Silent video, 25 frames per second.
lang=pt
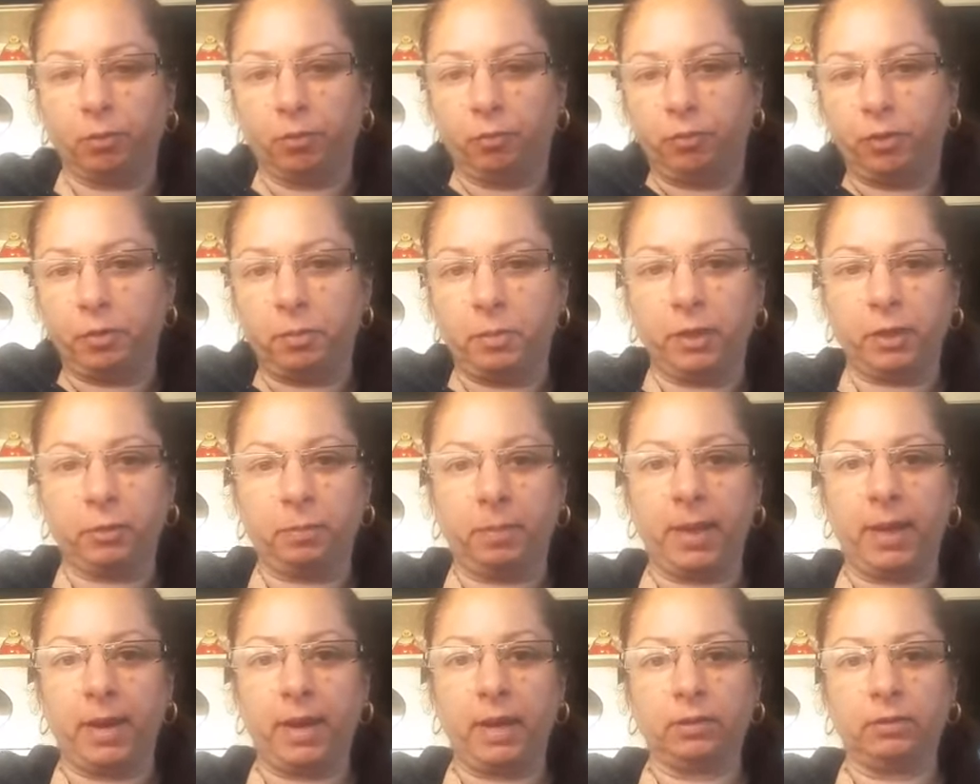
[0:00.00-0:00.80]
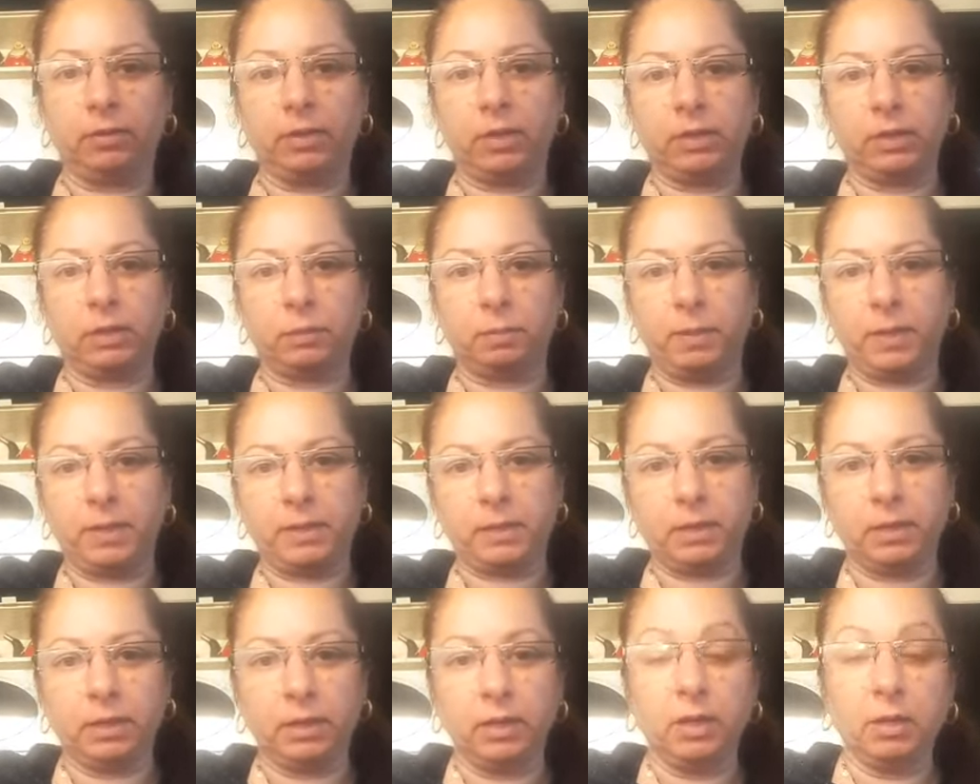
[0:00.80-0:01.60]
Com fermento parado na
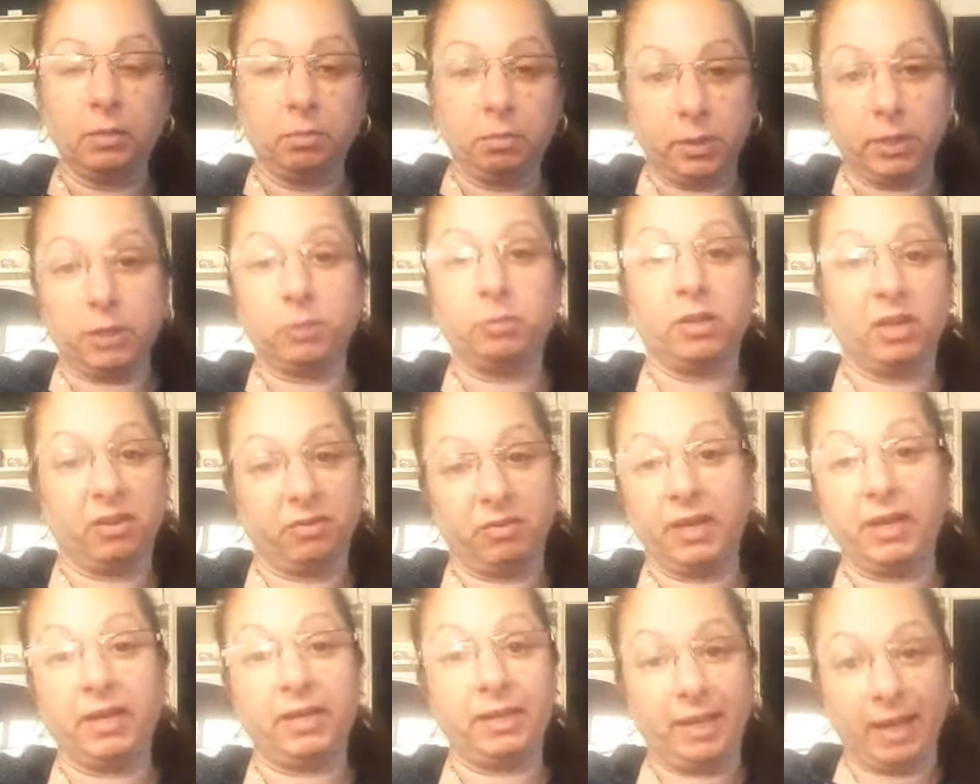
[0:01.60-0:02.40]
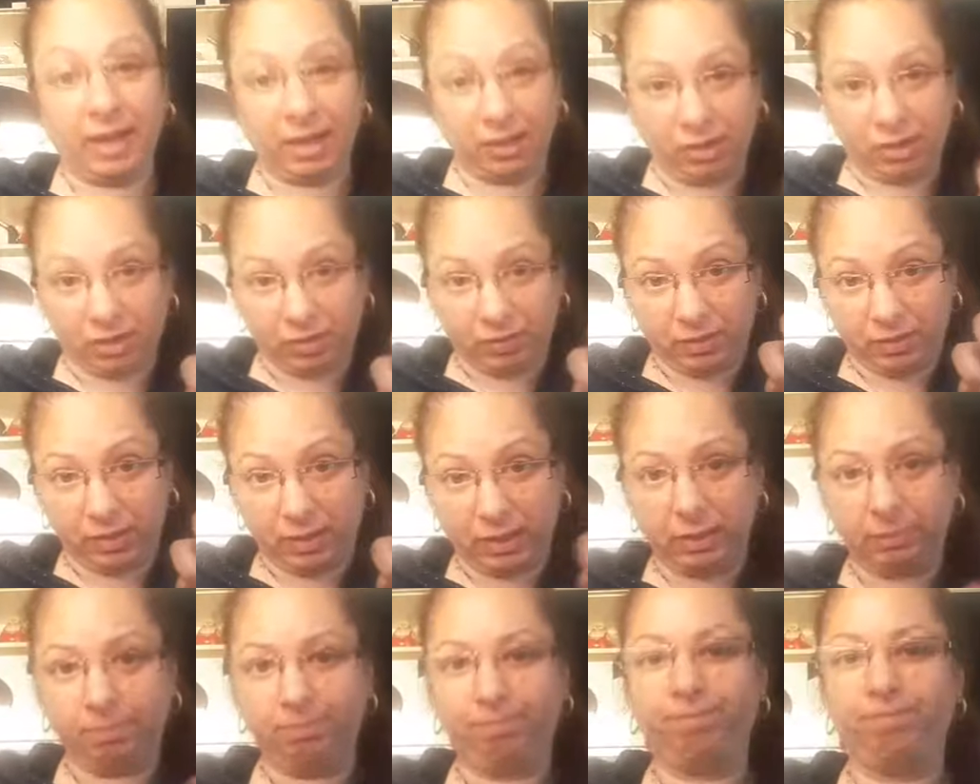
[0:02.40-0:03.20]
dispensa, mesmo na validade, às
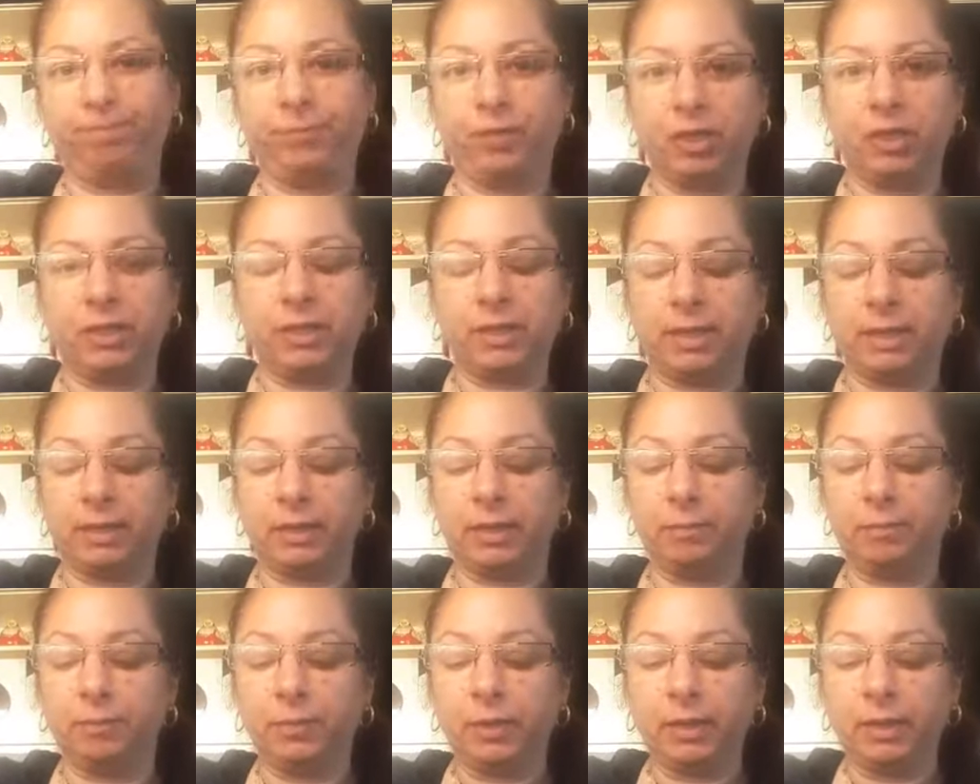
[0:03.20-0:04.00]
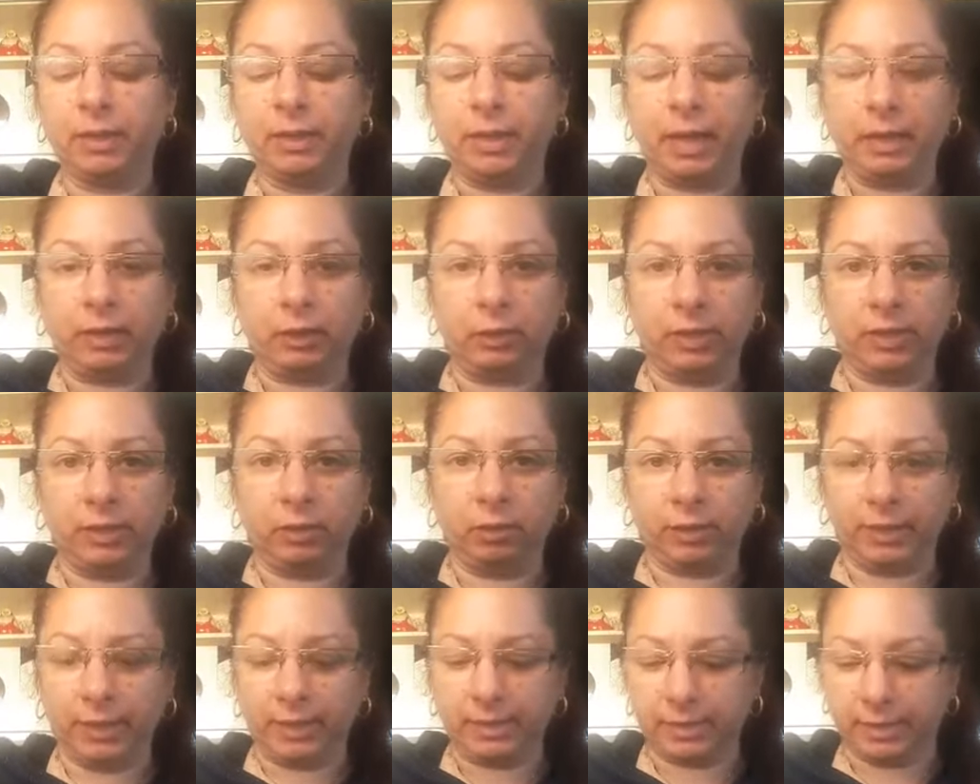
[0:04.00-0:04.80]
vezes ele desanda. Tá? Então,
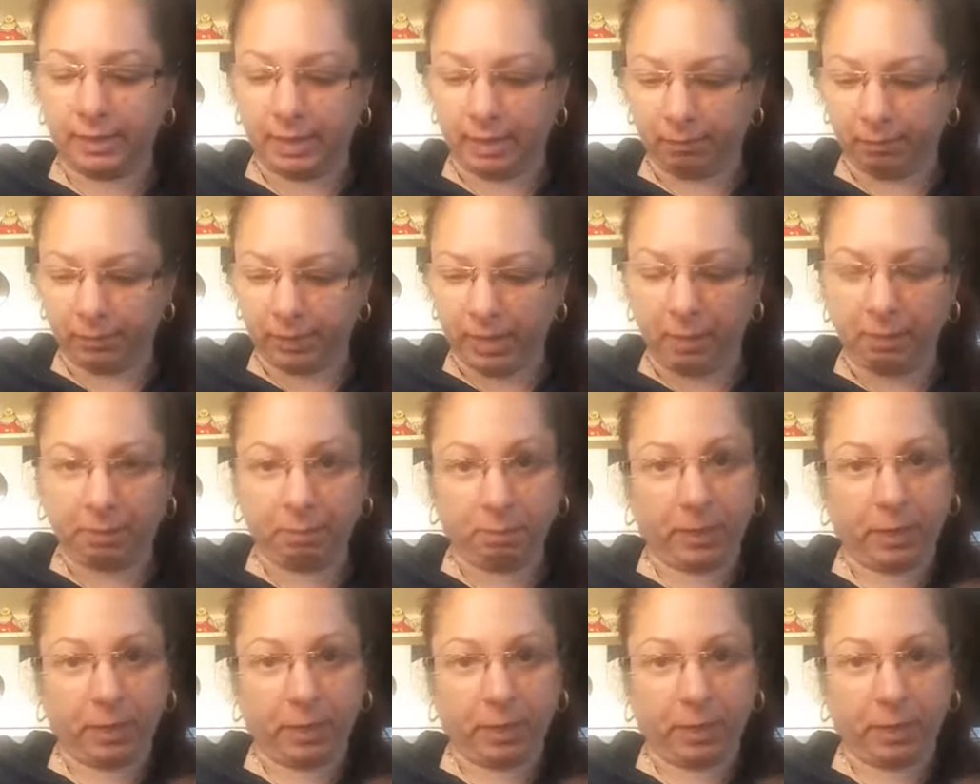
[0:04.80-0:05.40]
esse eu testei, tá?